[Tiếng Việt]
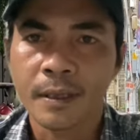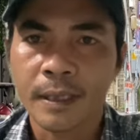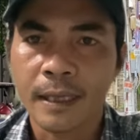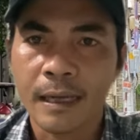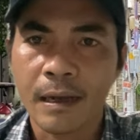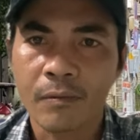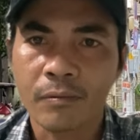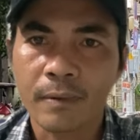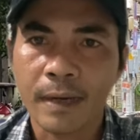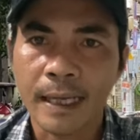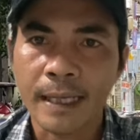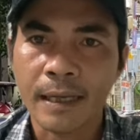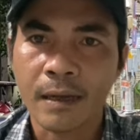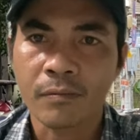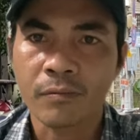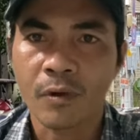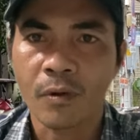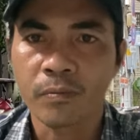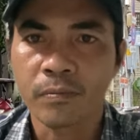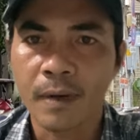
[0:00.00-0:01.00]
cái ông này
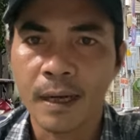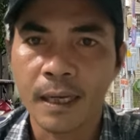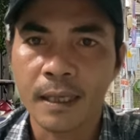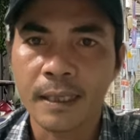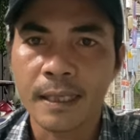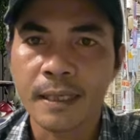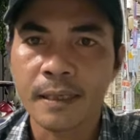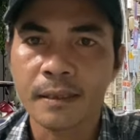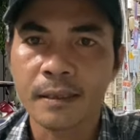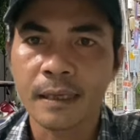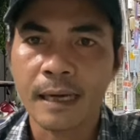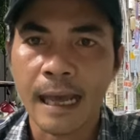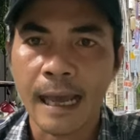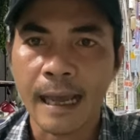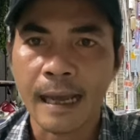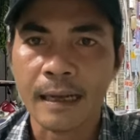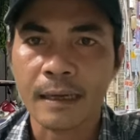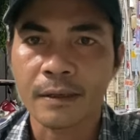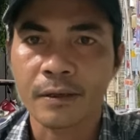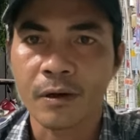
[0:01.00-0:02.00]
ông cũng ờ, liên
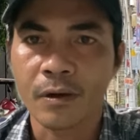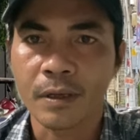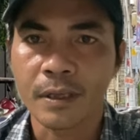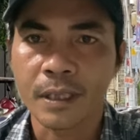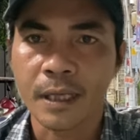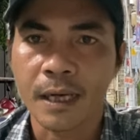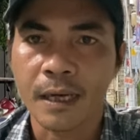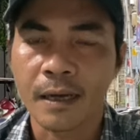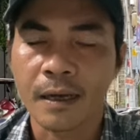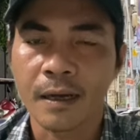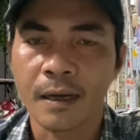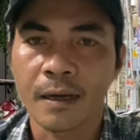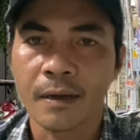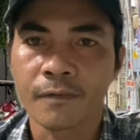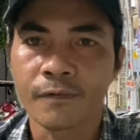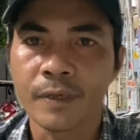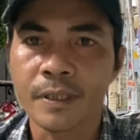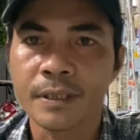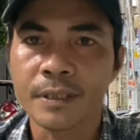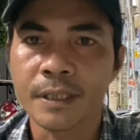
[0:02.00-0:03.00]
lạc rồi ờ,
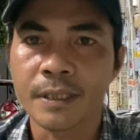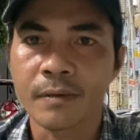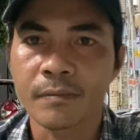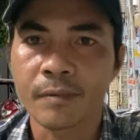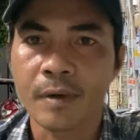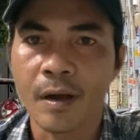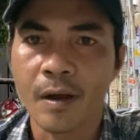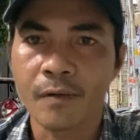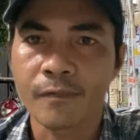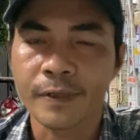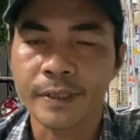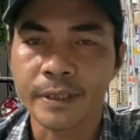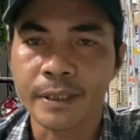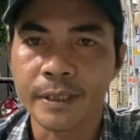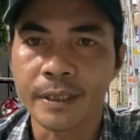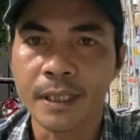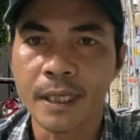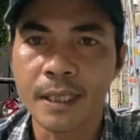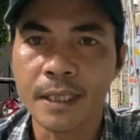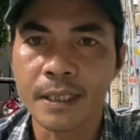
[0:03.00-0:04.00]
với chị Hồng Loan và chị
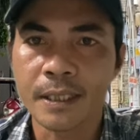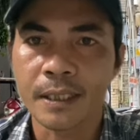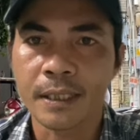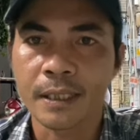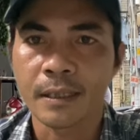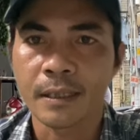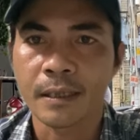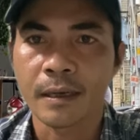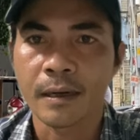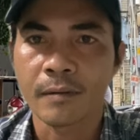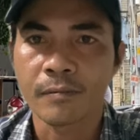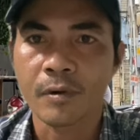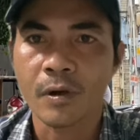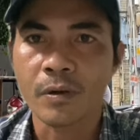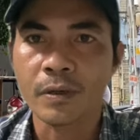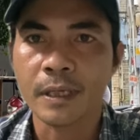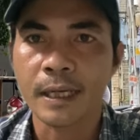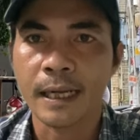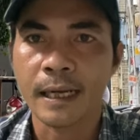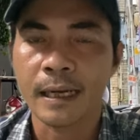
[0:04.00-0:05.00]
Ni ông
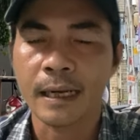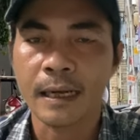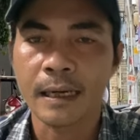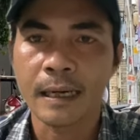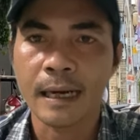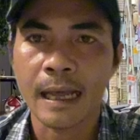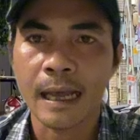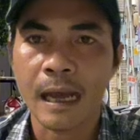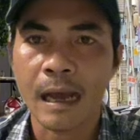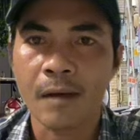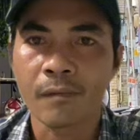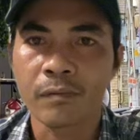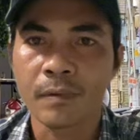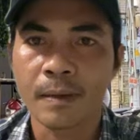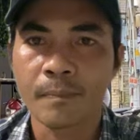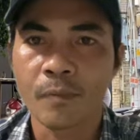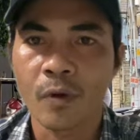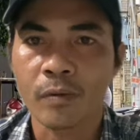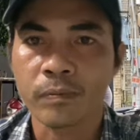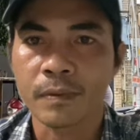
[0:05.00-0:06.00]
nói rằng là ông
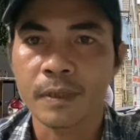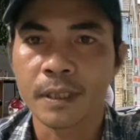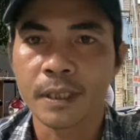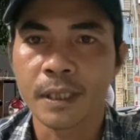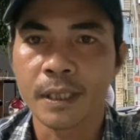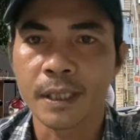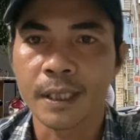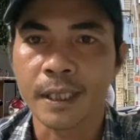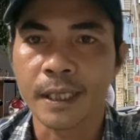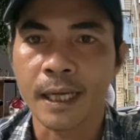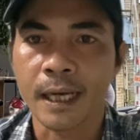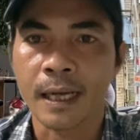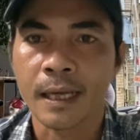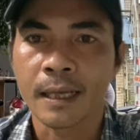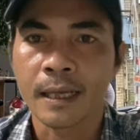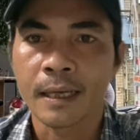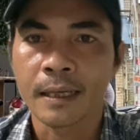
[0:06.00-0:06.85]
là một người à,